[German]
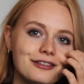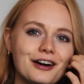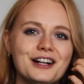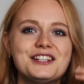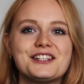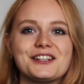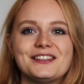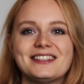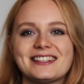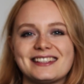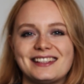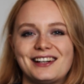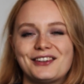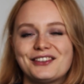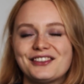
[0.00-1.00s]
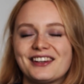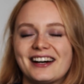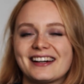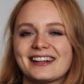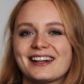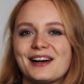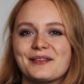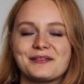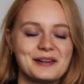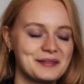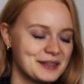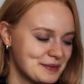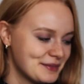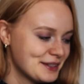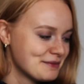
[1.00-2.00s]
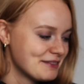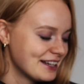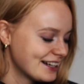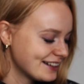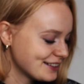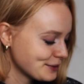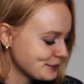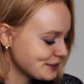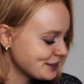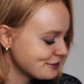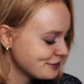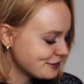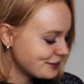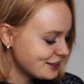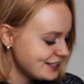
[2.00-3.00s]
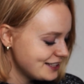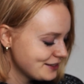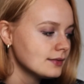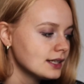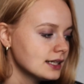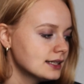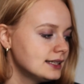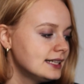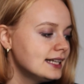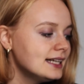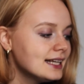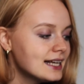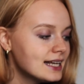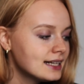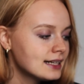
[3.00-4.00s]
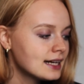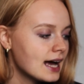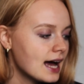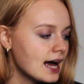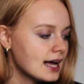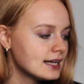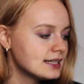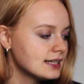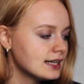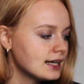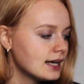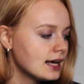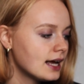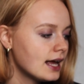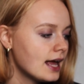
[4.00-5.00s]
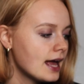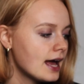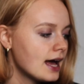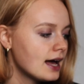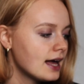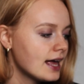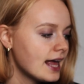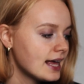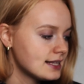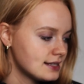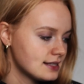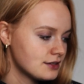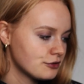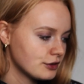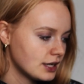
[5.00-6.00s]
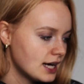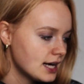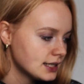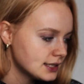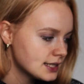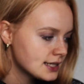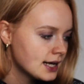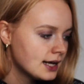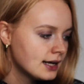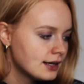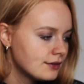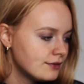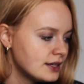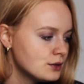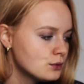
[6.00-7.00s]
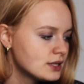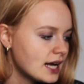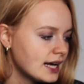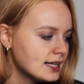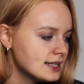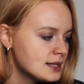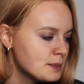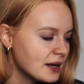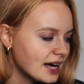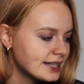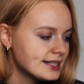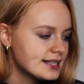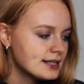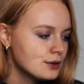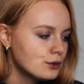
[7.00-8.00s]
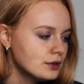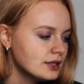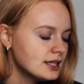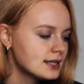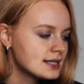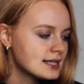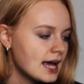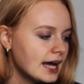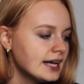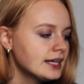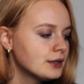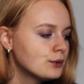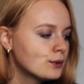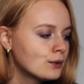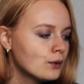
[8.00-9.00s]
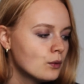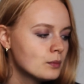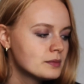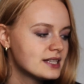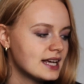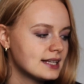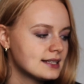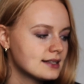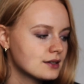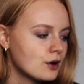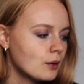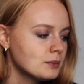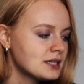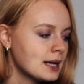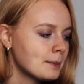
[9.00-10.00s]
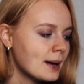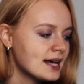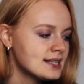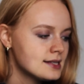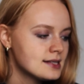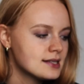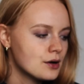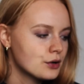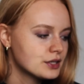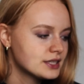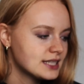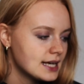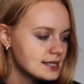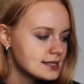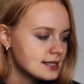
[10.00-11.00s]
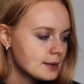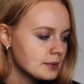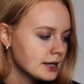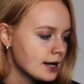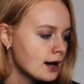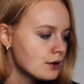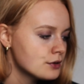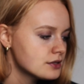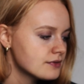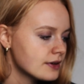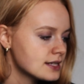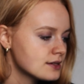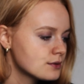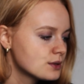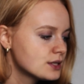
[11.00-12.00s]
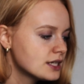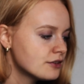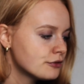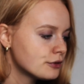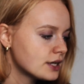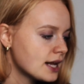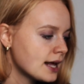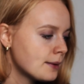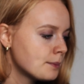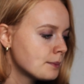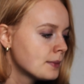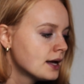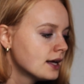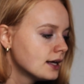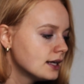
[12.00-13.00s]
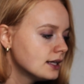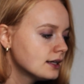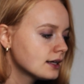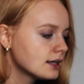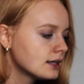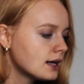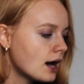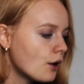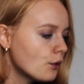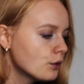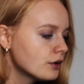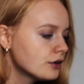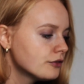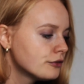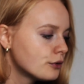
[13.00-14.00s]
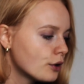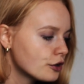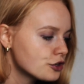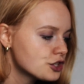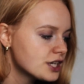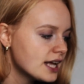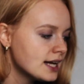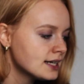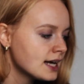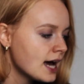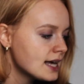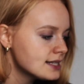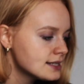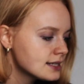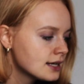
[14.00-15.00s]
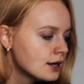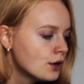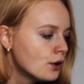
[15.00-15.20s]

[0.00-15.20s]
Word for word: Voll schön, dass da auch Fragen kamen, habe ich mich mega drüber gefreut. Lillian ADRS fragt, wenn du deine Inspirationen in Zeichnungen umsetzt, kommt dann meistens auch das dabei raus, was du dir vor deinem inneren Auge vorgestellt hast,